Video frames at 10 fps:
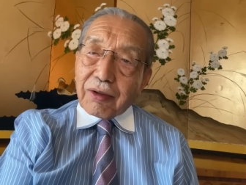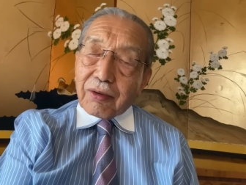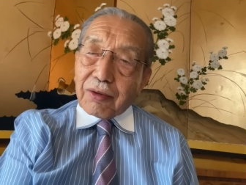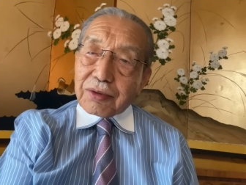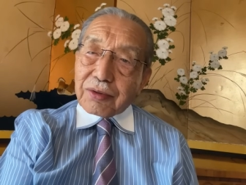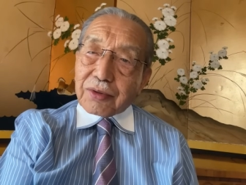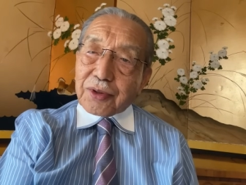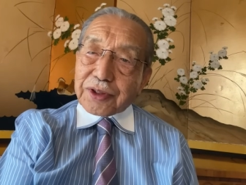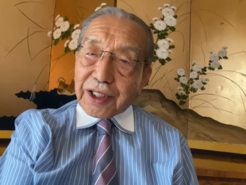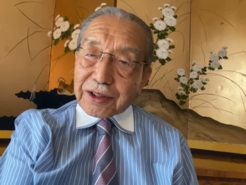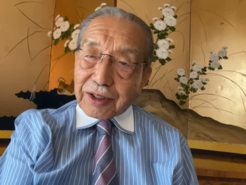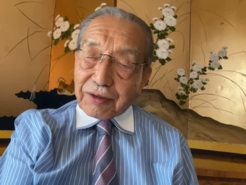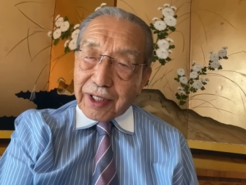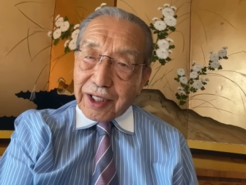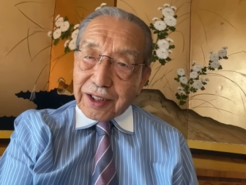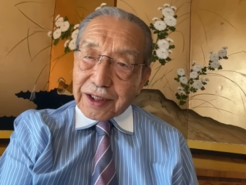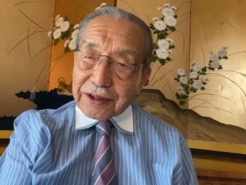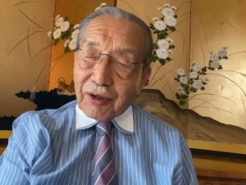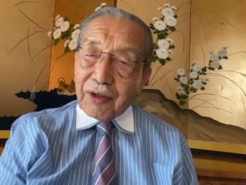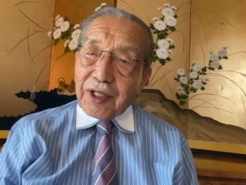こういうことになってるわけなんで
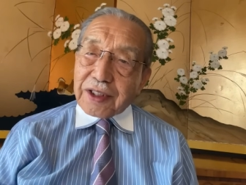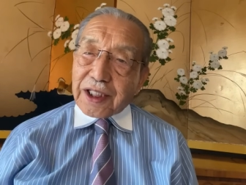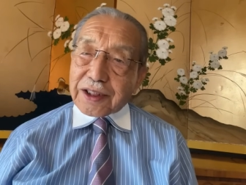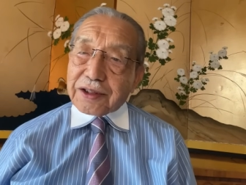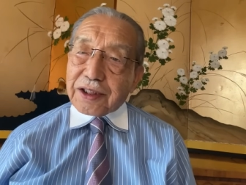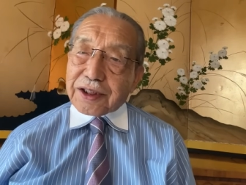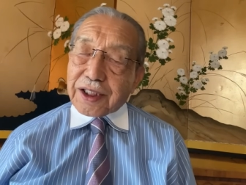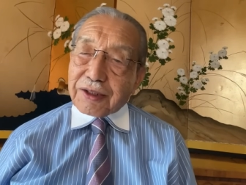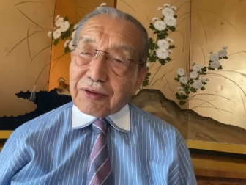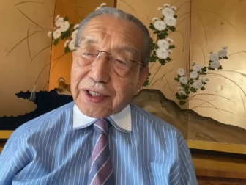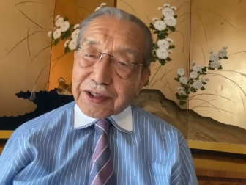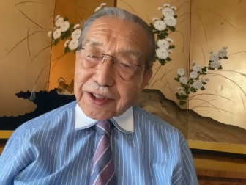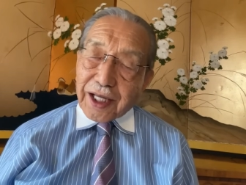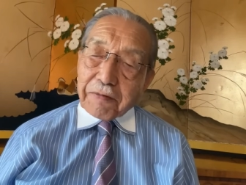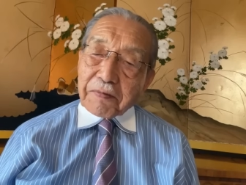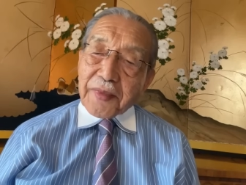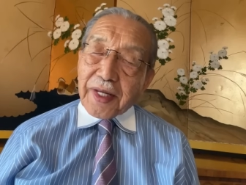すよ。さて、日銀はですね、